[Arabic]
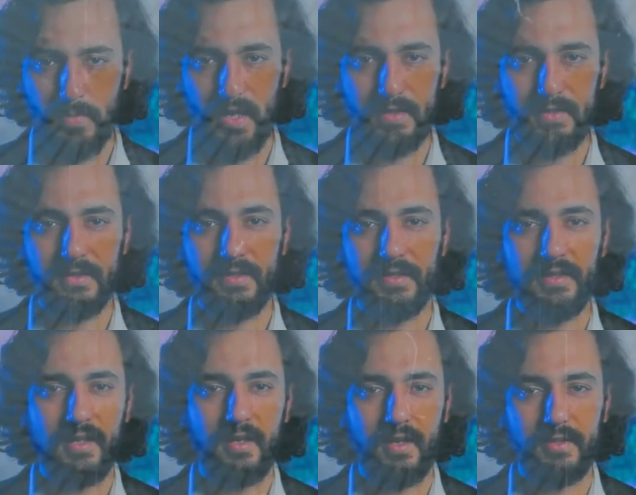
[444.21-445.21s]
ما هي
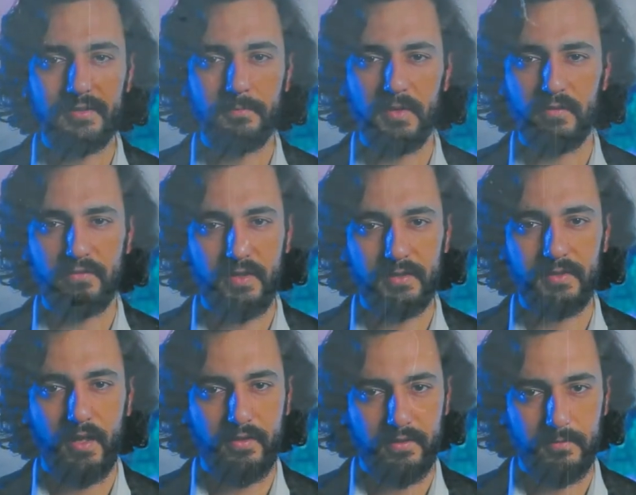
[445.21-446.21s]
إلا غيض من فيض
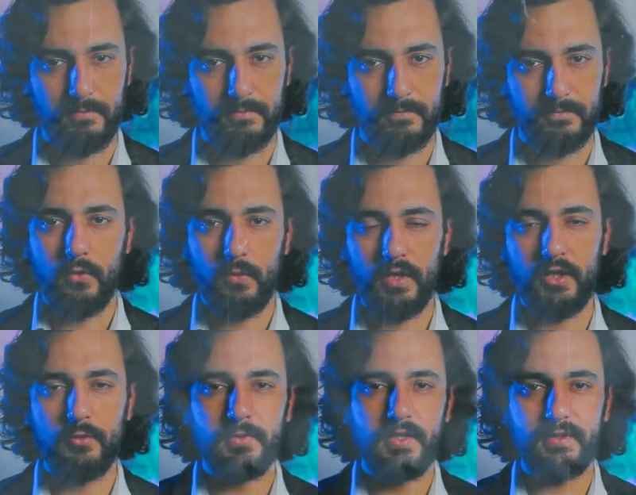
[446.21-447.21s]
عظيم ولا
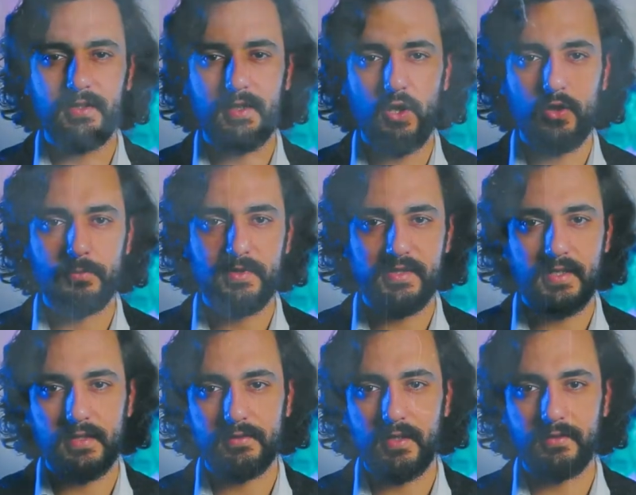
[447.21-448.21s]
يمكن التكهن
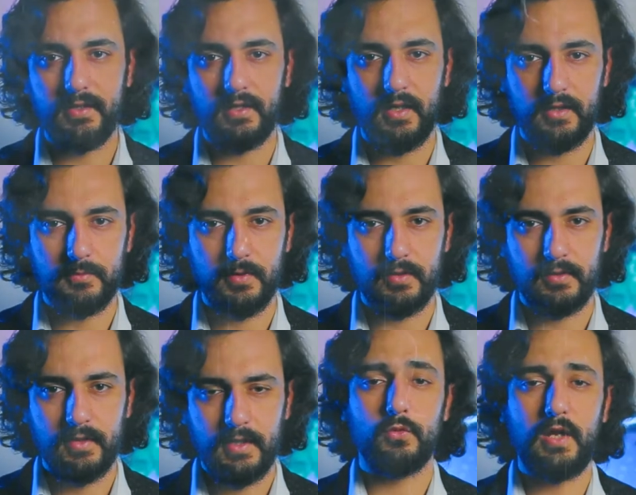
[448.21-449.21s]
بسر أنتاركتيكا الأكبر
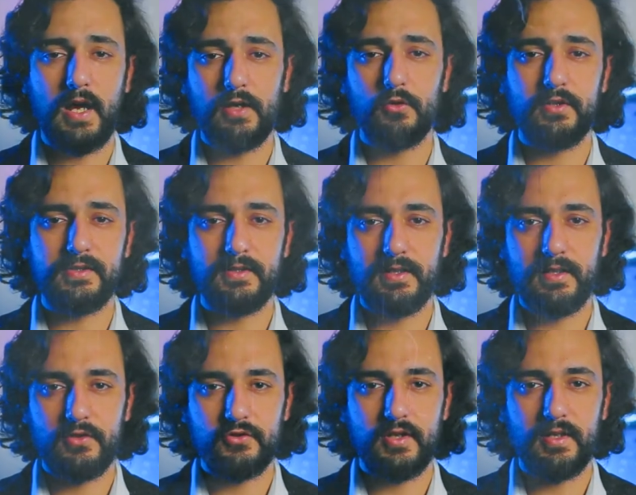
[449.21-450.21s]
ولعله السنين
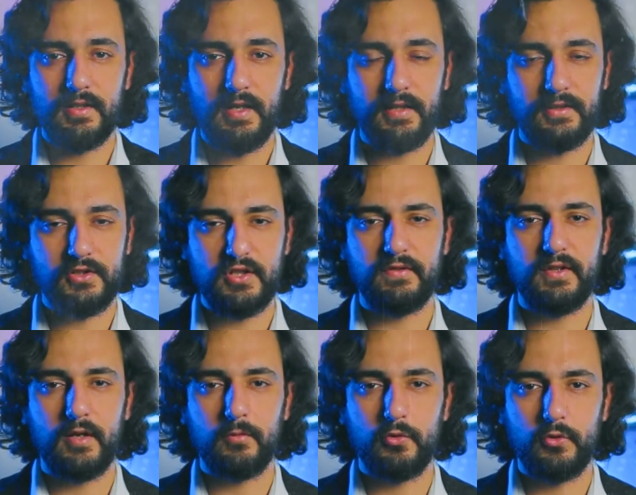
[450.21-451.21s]
اللي جاي حتكشف
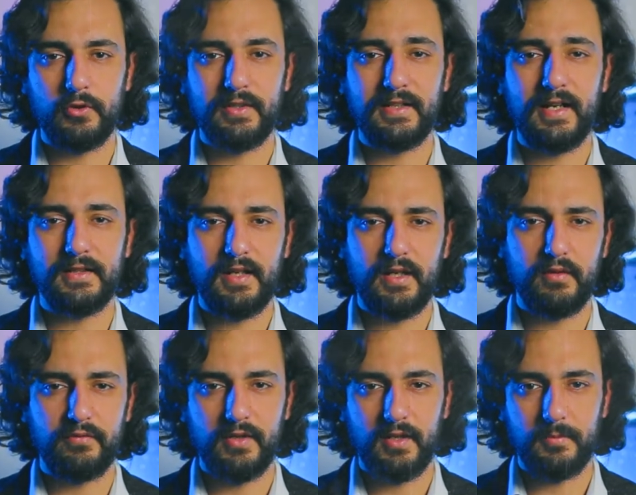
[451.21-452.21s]
لنا أمور انخدعنا
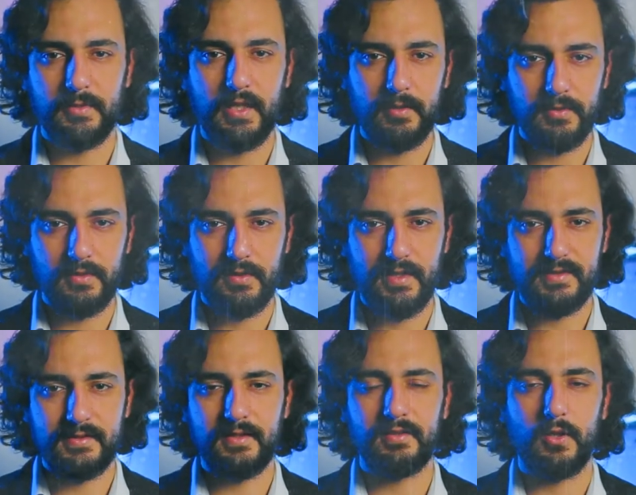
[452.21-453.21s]
فيها من قبل
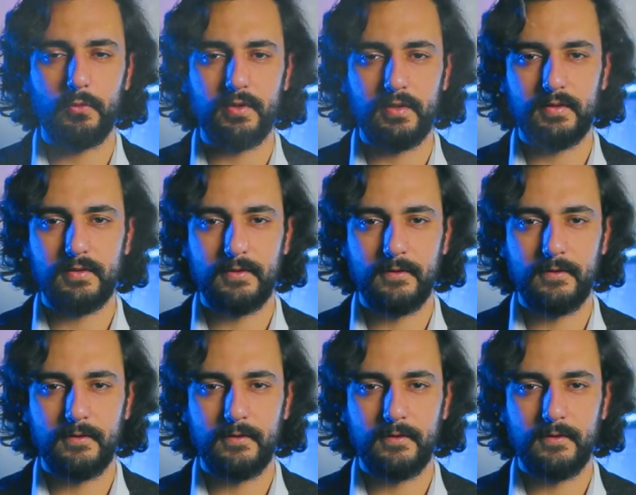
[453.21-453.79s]
لسنين طويلة